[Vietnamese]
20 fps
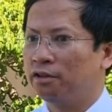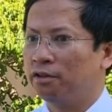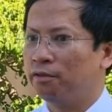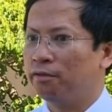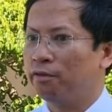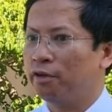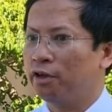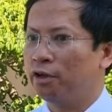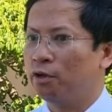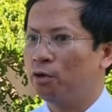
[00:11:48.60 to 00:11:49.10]

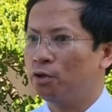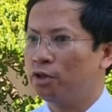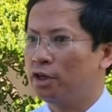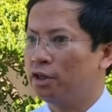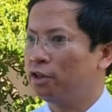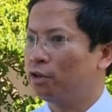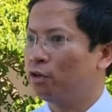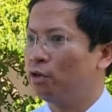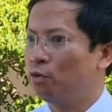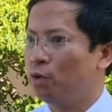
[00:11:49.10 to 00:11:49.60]
về hỗ trợ
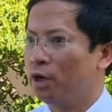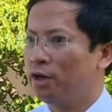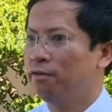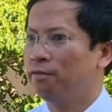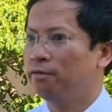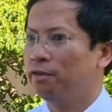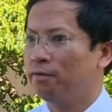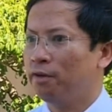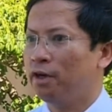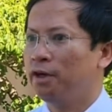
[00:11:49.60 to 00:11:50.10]
cho kinh doanh
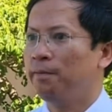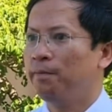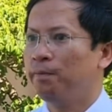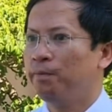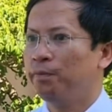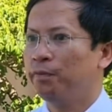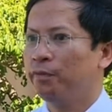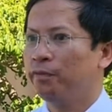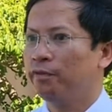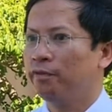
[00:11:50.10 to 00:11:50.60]
vân vân
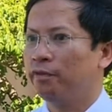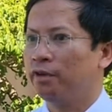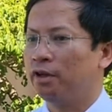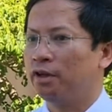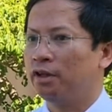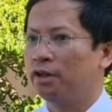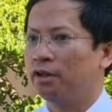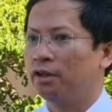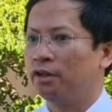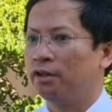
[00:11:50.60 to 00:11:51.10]

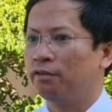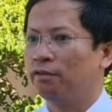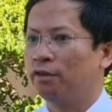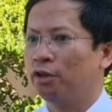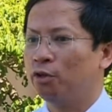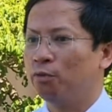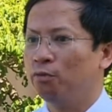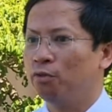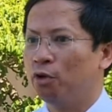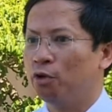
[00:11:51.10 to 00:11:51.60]
và, và
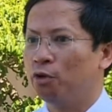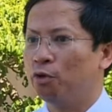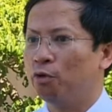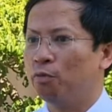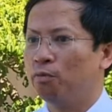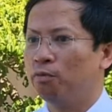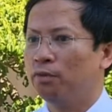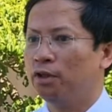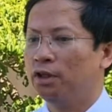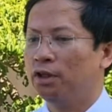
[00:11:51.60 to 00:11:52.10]
chúng tôi
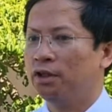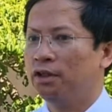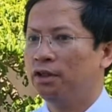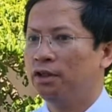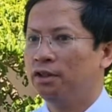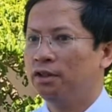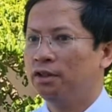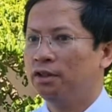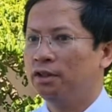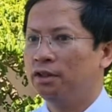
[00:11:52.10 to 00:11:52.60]
cũng à,
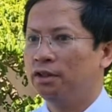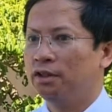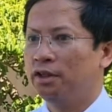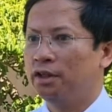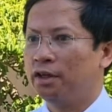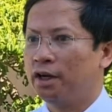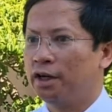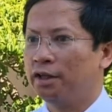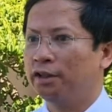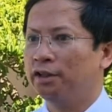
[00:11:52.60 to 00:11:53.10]

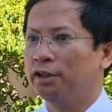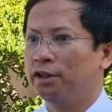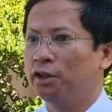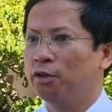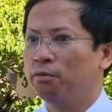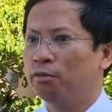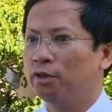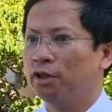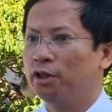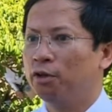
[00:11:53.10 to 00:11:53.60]
hiện nay thì
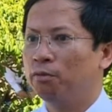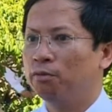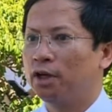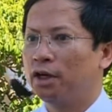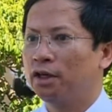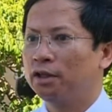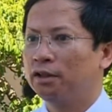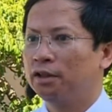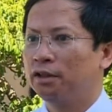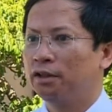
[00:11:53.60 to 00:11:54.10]
trong cái công
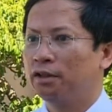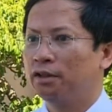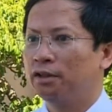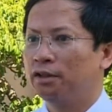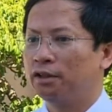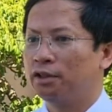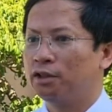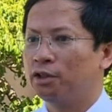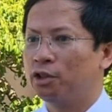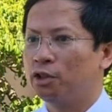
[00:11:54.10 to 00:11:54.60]
tác
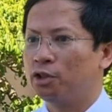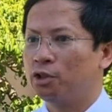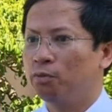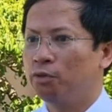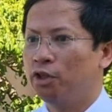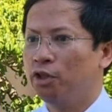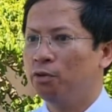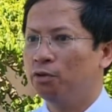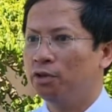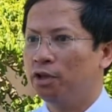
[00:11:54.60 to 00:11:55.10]
à, xúc
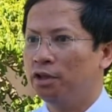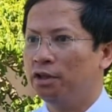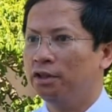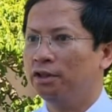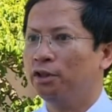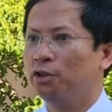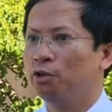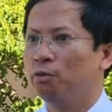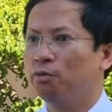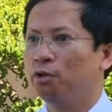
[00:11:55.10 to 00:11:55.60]
tiến đầu tư
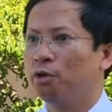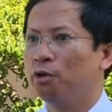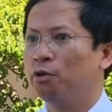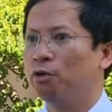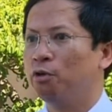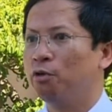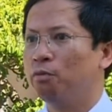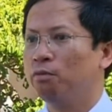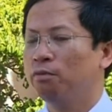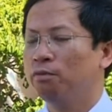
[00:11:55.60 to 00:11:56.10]
thì chúng tôi
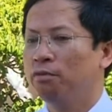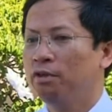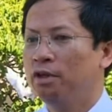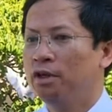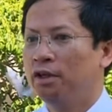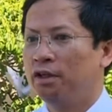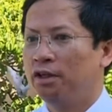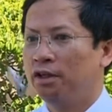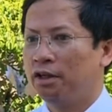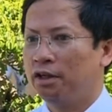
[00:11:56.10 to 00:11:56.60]
cũng
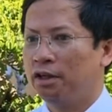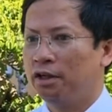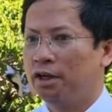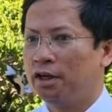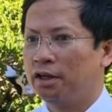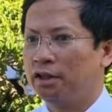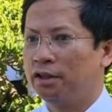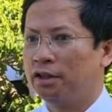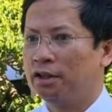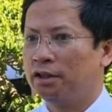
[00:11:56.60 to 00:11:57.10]
à,
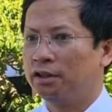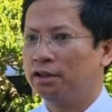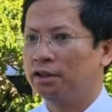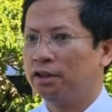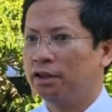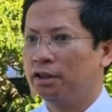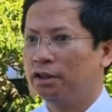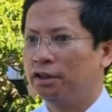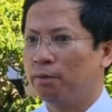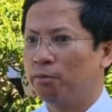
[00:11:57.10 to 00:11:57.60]
đang
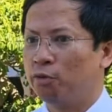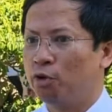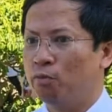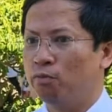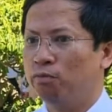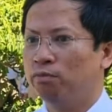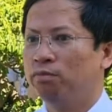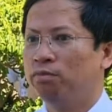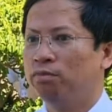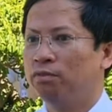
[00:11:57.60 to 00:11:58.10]
tập trung
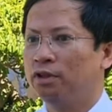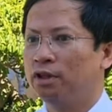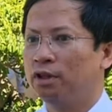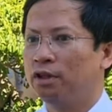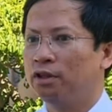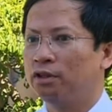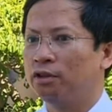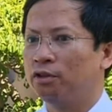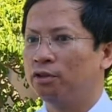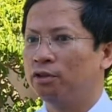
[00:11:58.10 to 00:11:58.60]

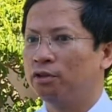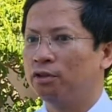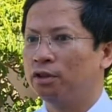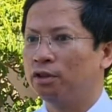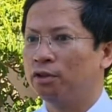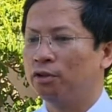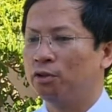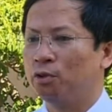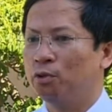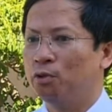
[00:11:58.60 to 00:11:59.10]

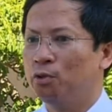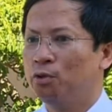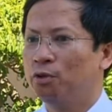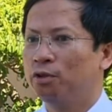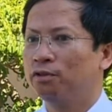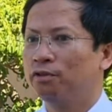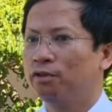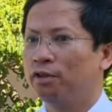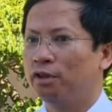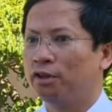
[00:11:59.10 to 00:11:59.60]
thu hút
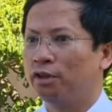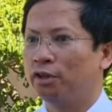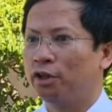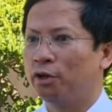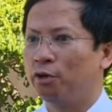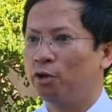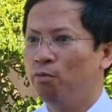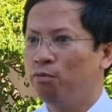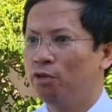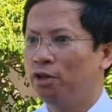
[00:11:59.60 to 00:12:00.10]

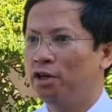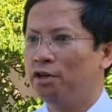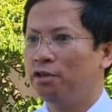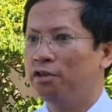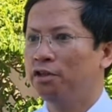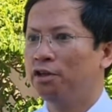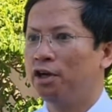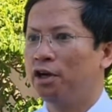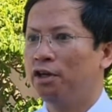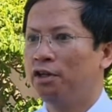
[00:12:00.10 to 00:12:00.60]
theo đúng cái định
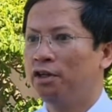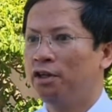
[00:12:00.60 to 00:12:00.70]
hướng đó